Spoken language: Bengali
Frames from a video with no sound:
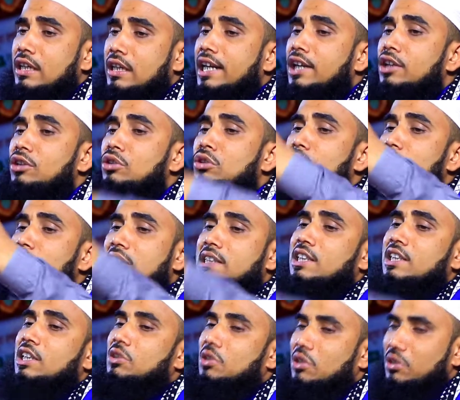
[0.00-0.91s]
হিন্দু
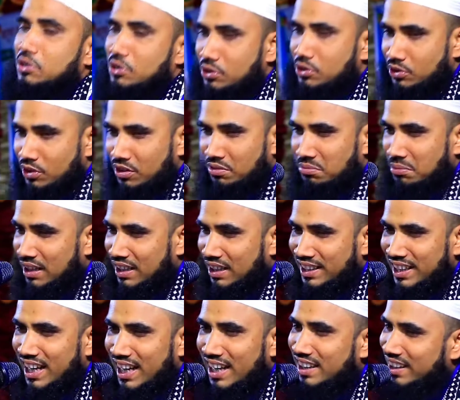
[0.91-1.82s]
আছে ততজন
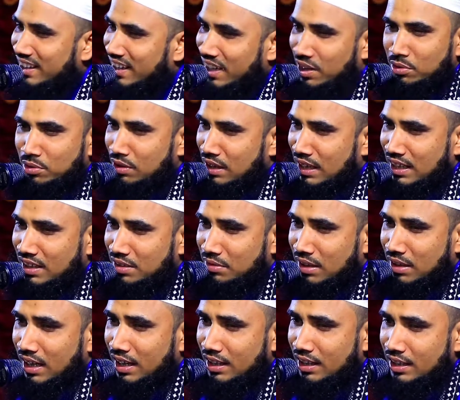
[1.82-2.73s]
বলেন আল্লাহ
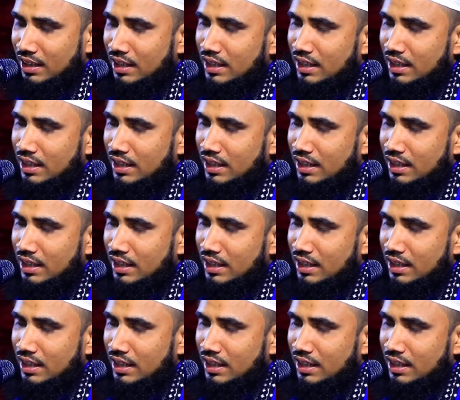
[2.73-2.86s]
আকবার